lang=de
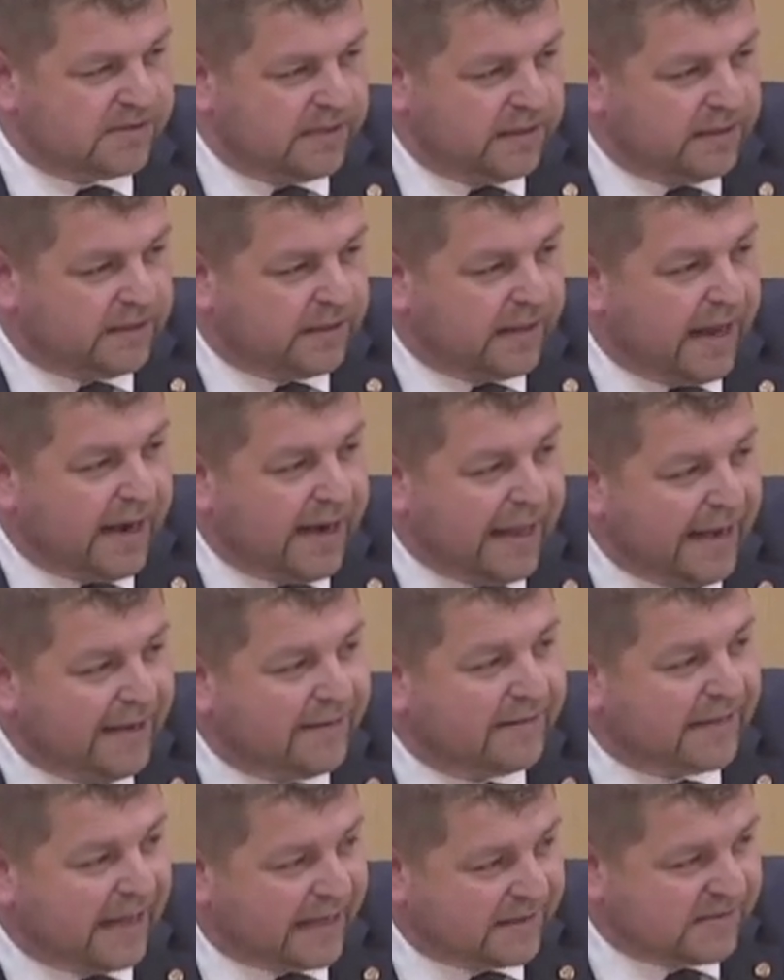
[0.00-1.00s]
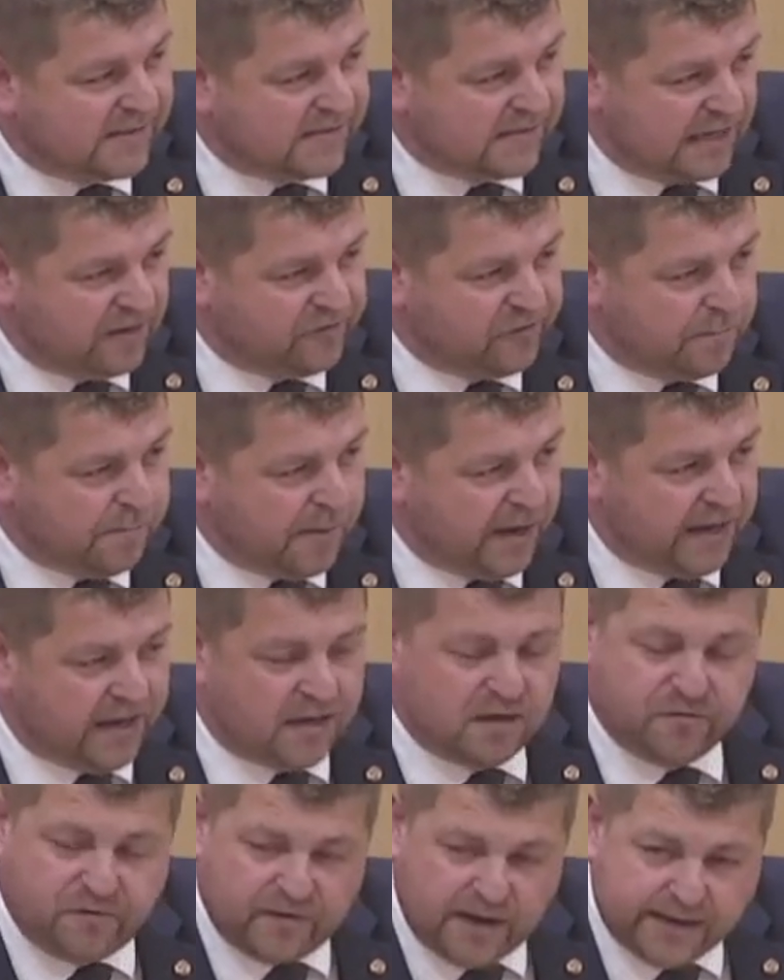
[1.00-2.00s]
sind, allein das ist ein
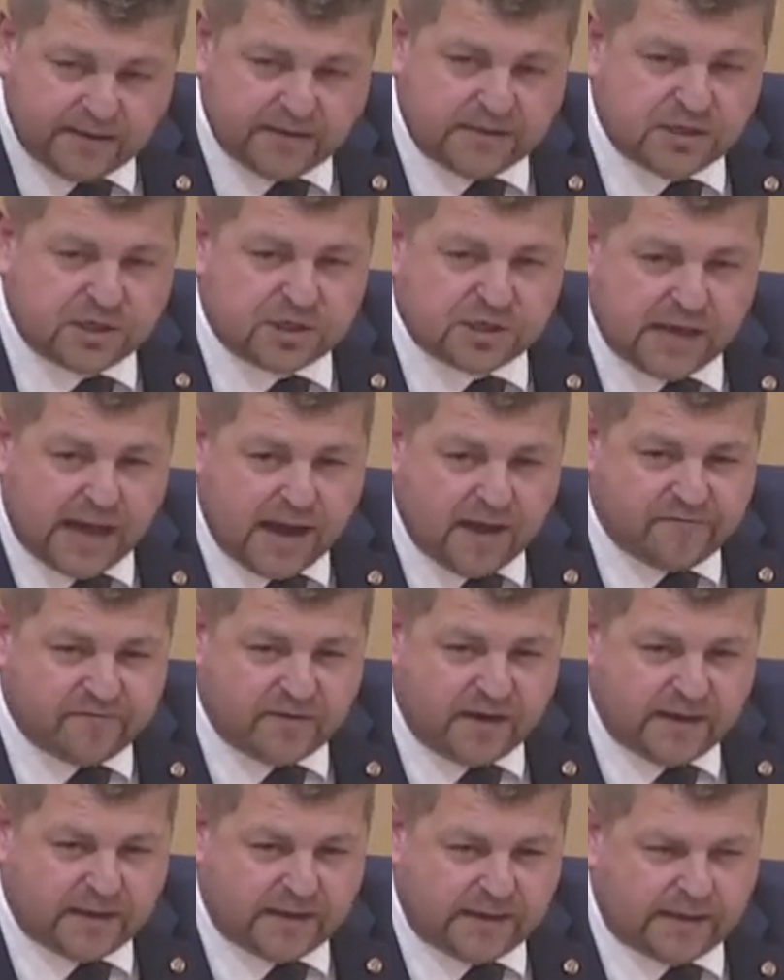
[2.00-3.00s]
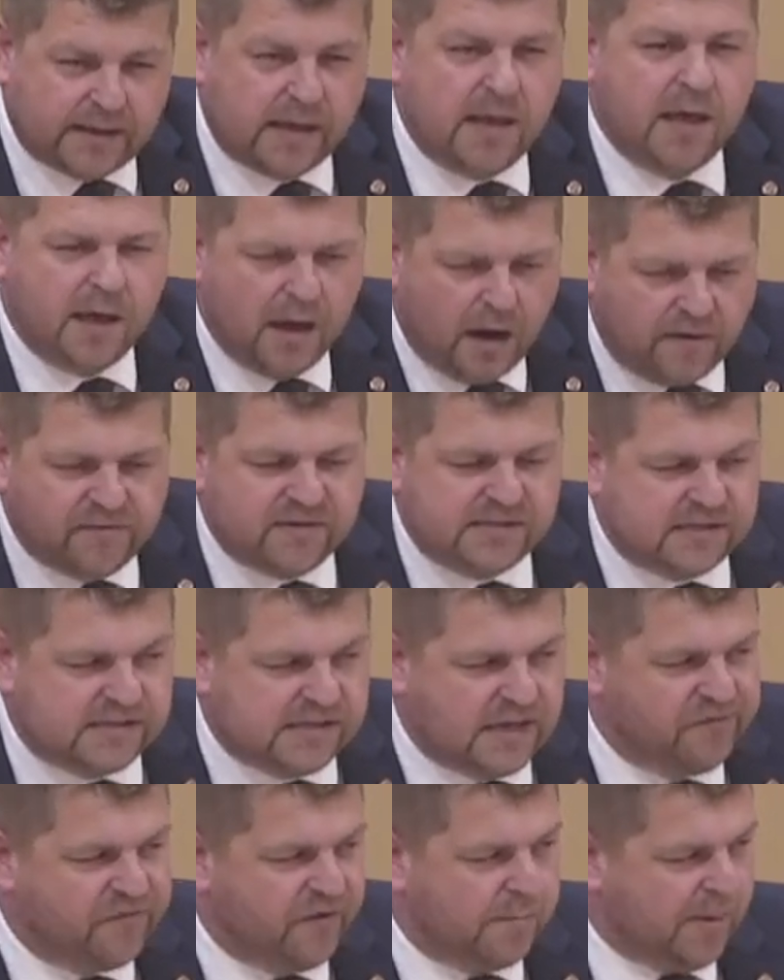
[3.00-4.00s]
Verbrechen. Vielleicht nicht strafrechtlich, aber es ist ein